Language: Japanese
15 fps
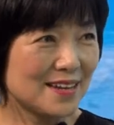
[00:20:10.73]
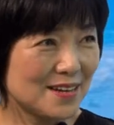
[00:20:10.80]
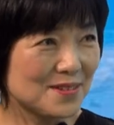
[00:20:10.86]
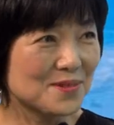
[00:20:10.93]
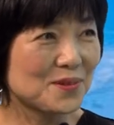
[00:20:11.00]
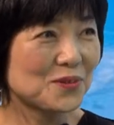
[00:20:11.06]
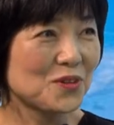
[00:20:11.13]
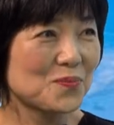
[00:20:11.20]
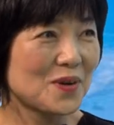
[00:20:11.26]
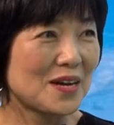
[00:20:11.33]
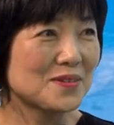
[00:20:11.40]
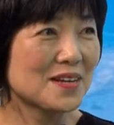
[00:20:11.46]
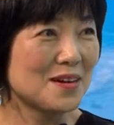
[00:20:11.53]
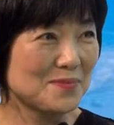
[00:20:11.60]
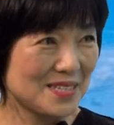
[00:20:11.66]
れることもあ
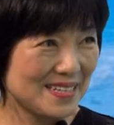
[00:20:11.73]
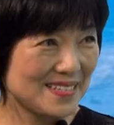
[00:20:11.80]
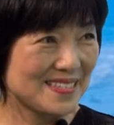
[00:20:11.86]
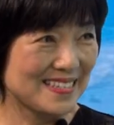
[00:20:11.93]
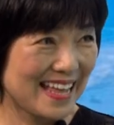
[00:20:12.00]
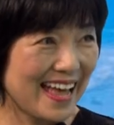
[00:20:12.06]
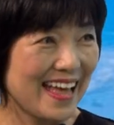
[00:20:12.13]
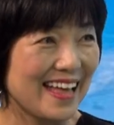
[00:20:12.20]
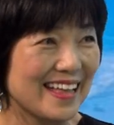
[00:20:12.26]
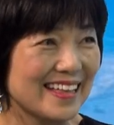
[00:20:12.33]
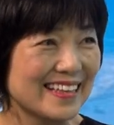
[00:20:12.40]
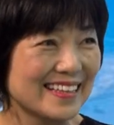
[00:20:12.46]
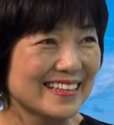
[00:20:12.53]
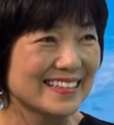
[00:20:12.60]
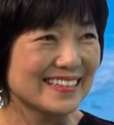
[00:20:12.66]
るかもですね。そう
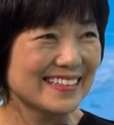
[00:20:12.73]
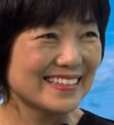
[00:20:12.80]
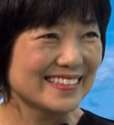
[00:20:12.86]
ですね